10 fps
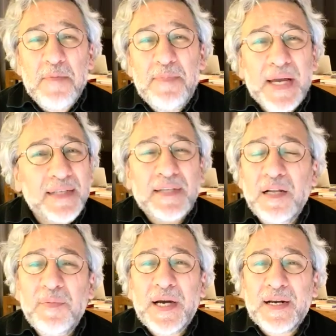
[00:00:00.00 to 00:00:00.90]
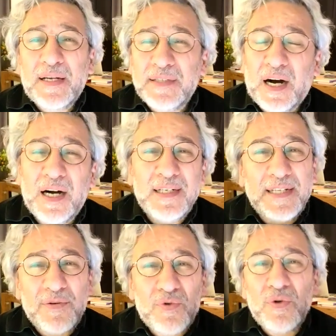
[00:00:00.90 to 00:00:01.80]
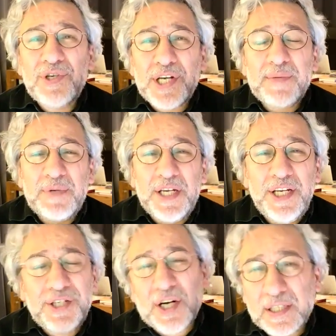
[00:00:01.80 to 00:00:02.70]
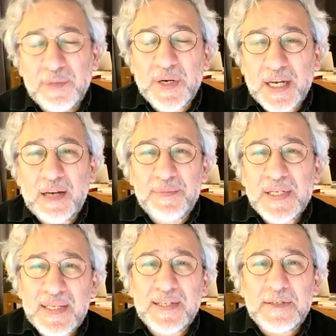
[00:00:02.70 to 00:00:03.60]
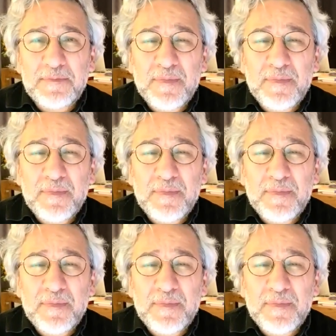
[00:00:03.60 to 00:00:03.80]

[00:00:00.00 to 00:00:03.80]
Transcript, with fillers: Berat Albayrak'ın haline üzüleceğim hiç aklıma gelmezdi.